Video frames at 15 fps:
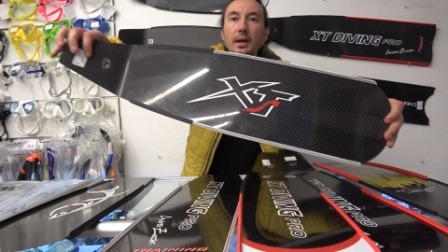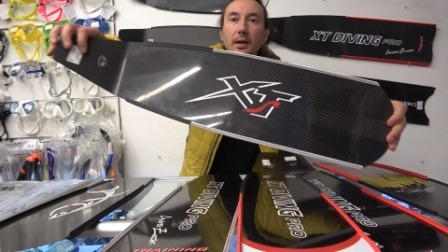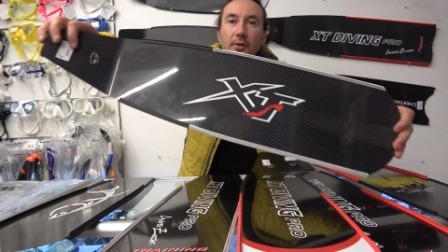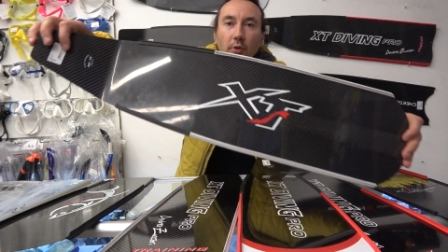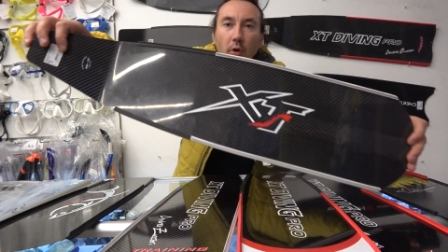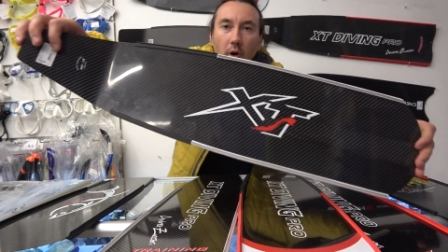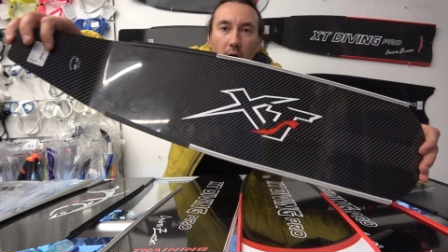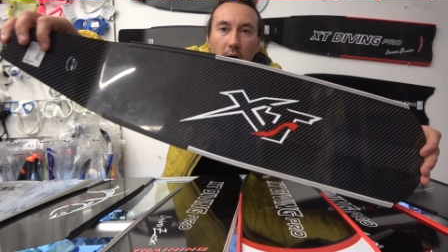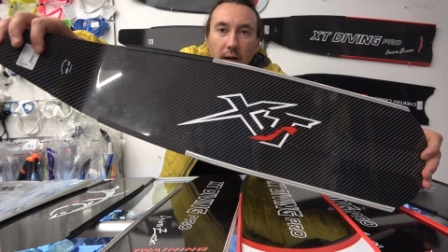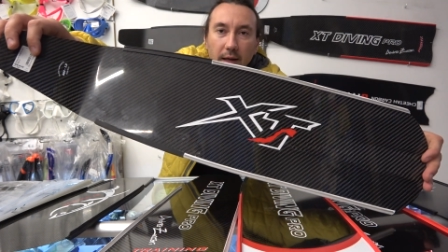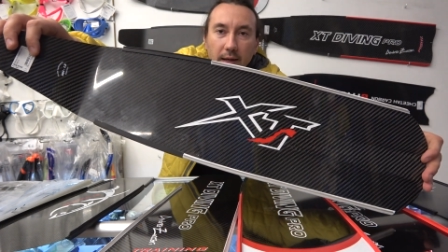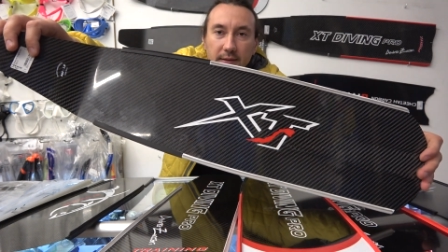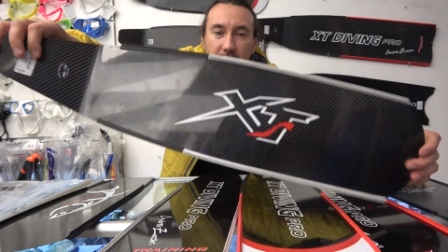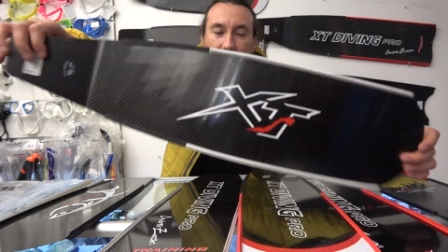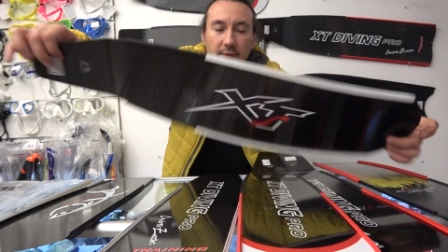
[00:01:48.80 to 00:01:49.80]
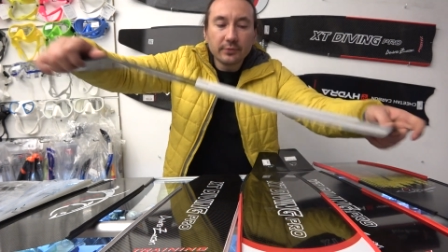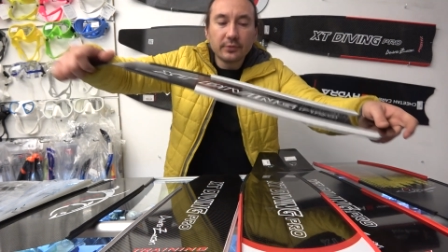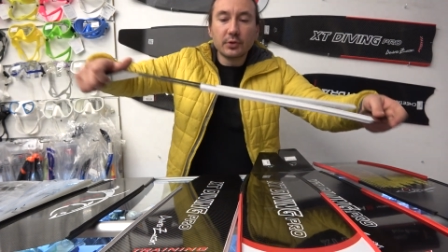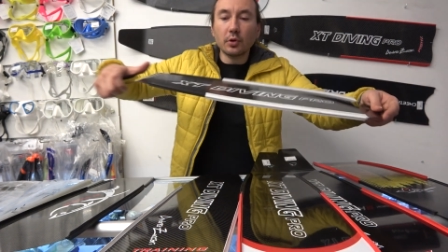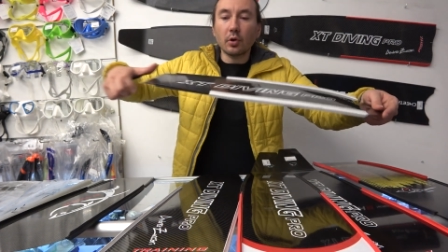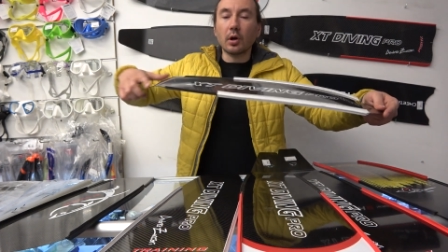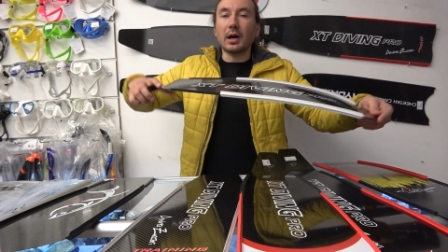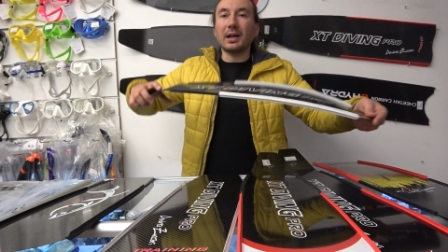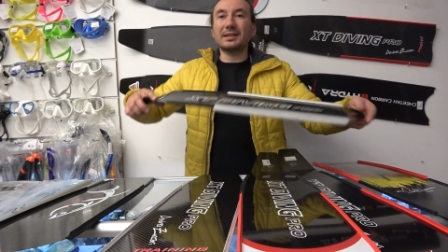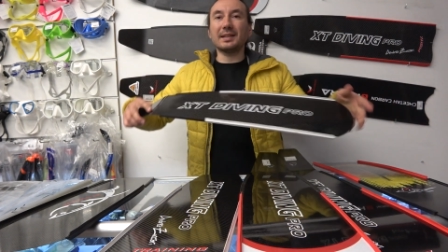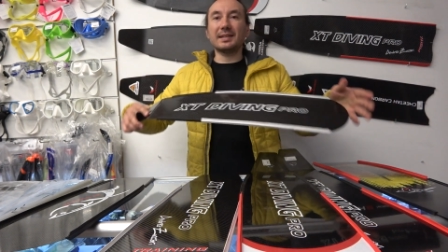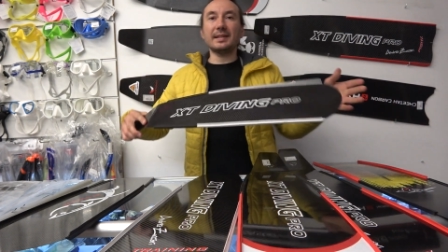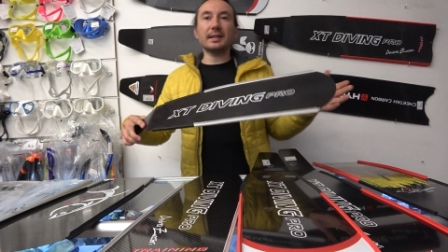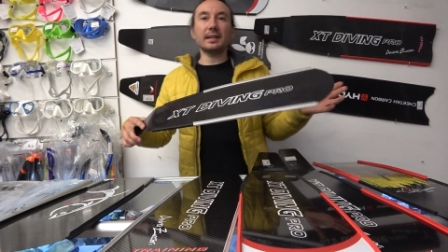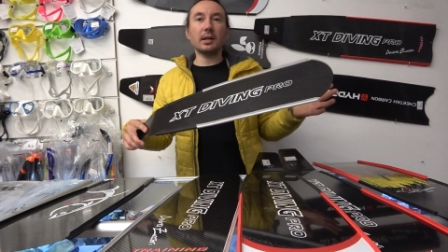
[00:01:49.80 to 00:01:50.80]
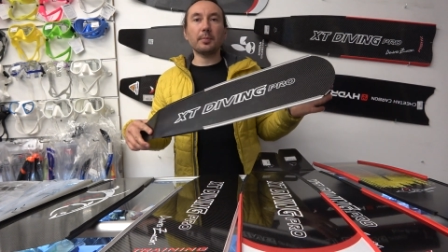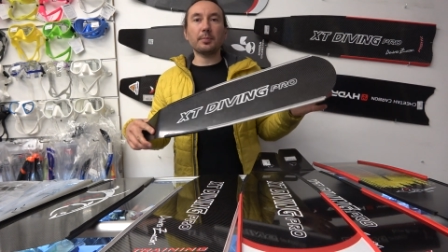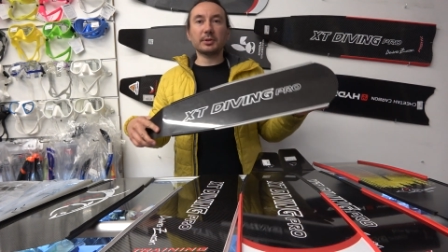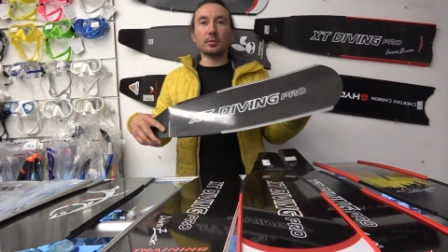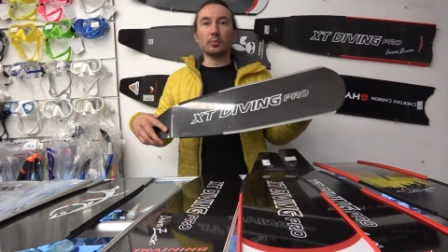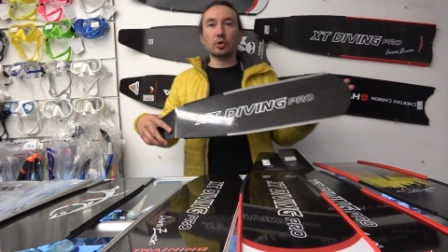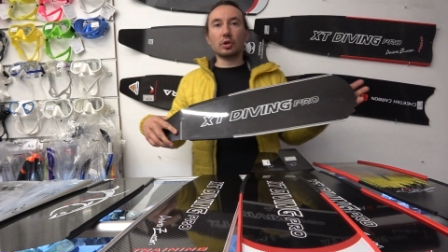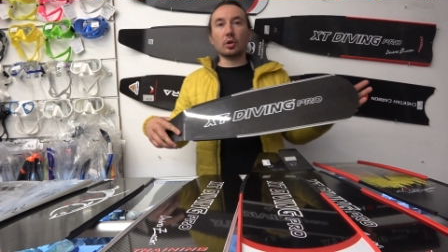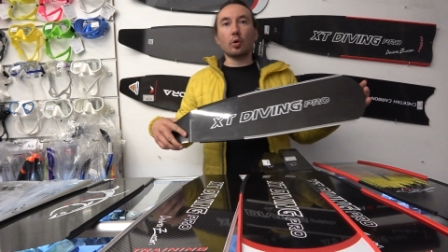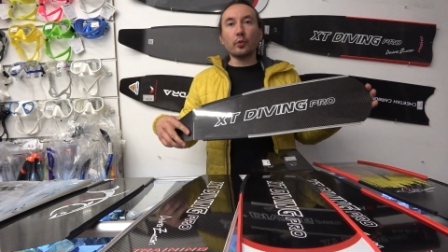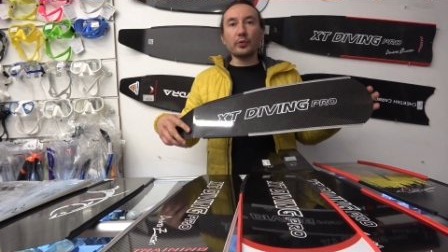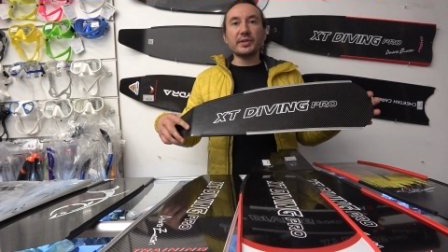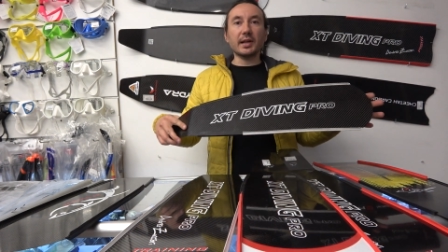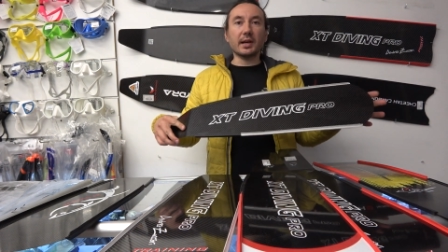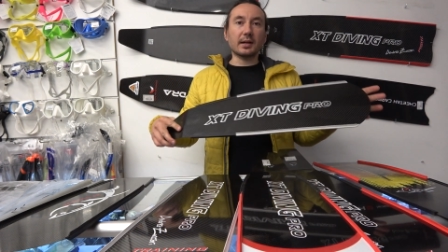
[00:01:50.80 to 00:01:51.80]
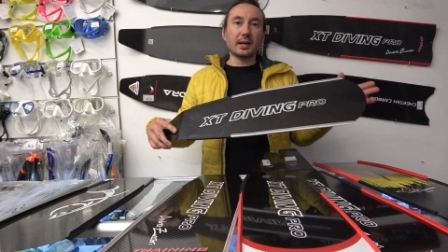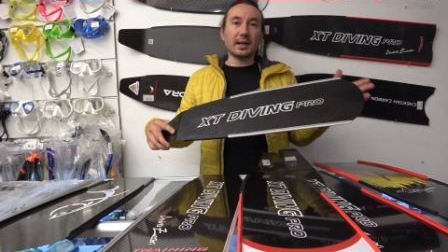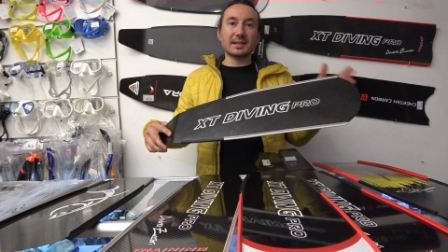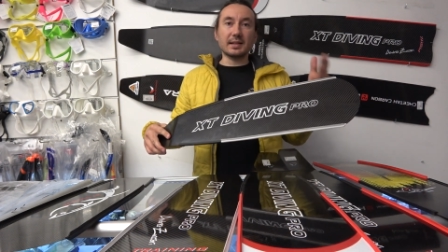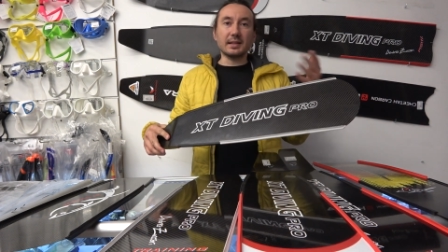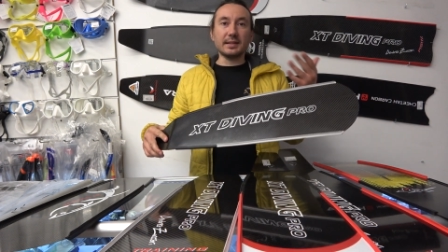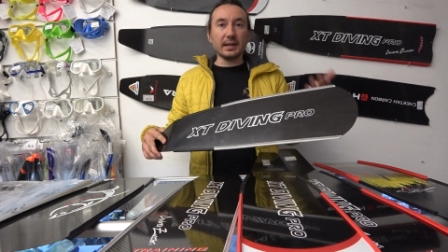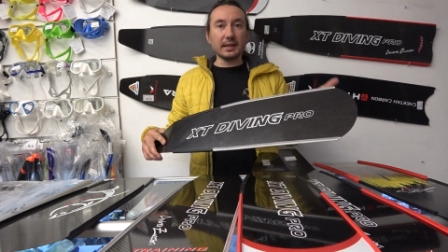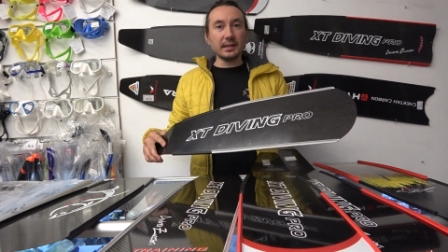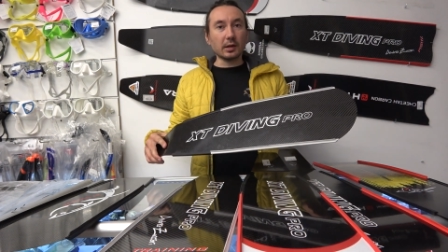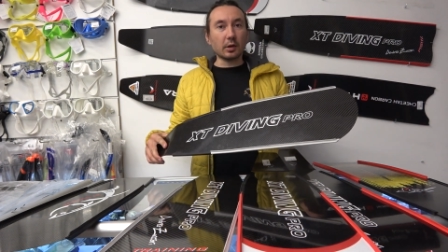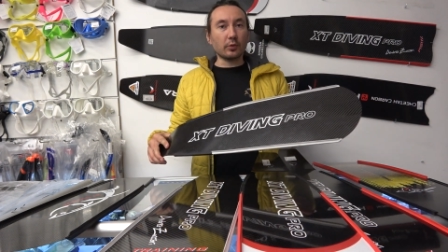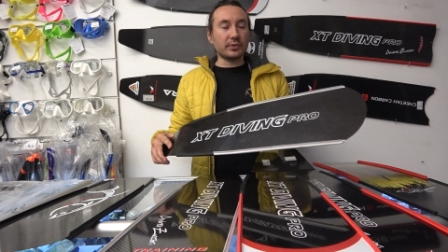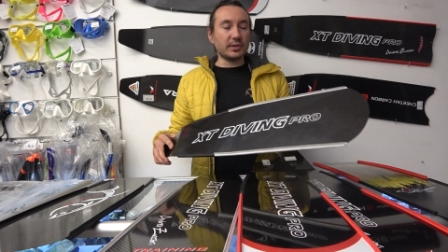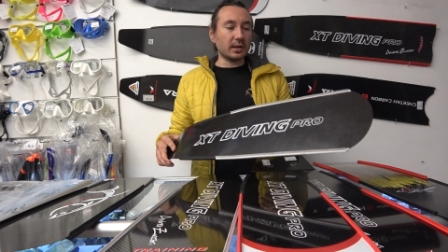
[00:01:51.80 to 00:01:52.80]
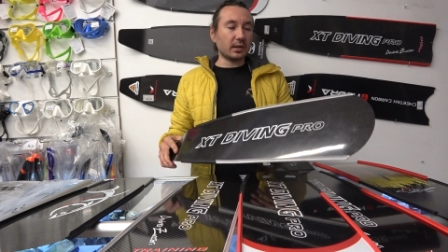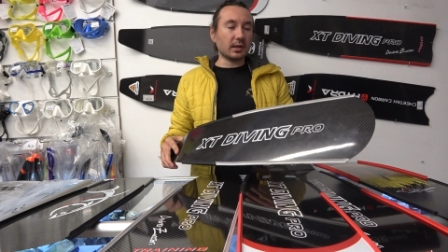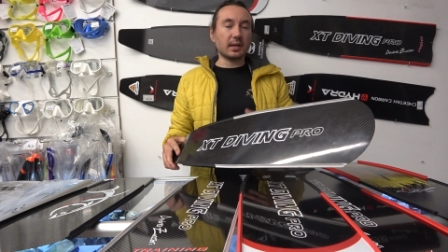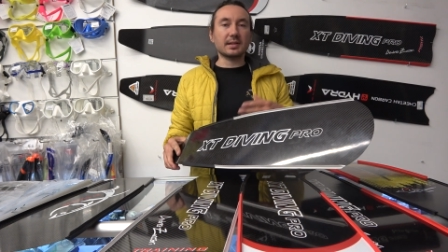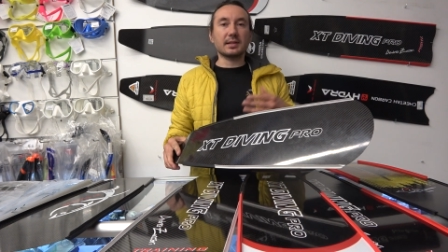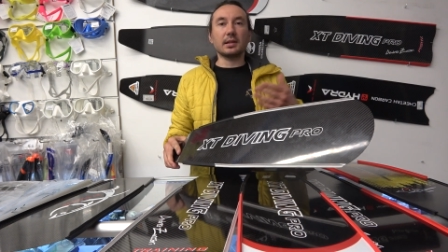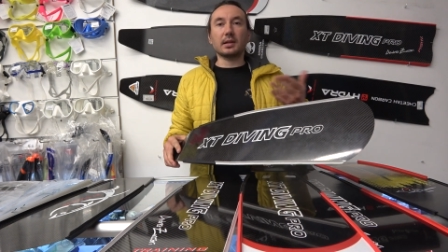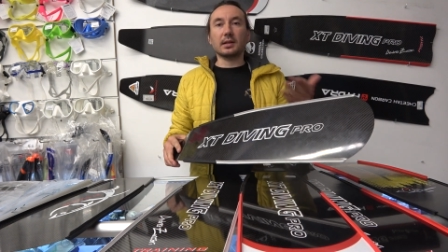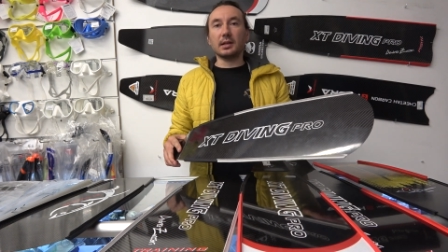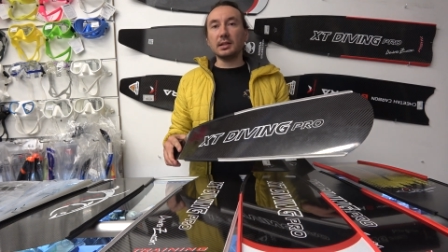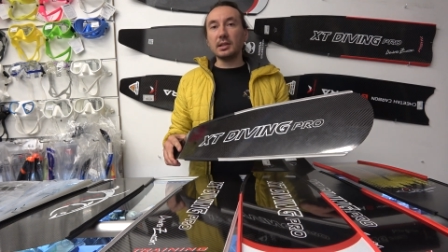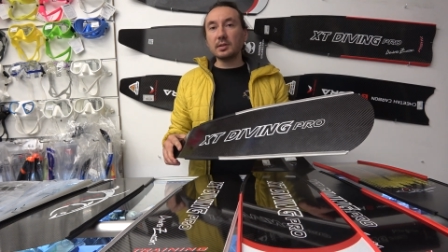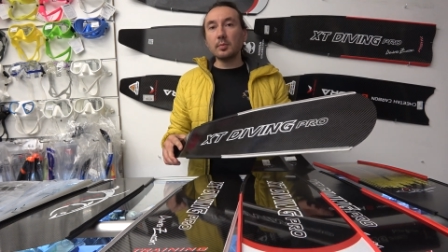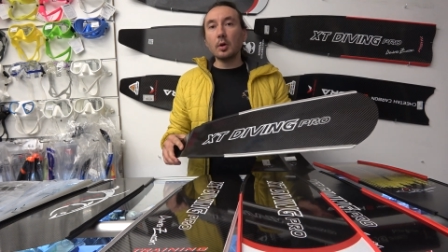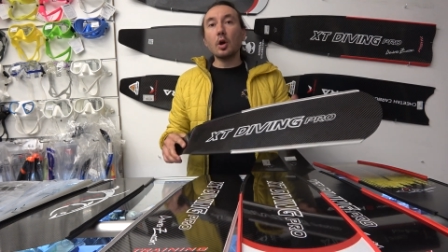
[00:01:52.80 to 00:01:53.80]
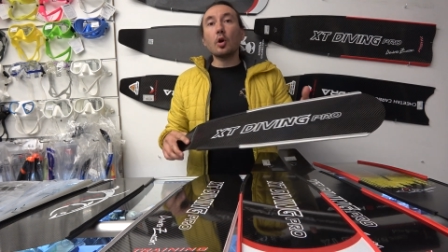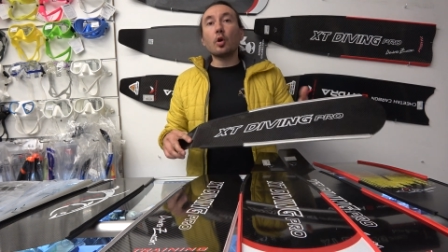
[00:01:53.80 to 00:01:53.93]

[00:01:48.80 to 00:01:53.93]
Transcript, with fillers: Но это все относительно, потому что у всех разная техника, у всех разный организм,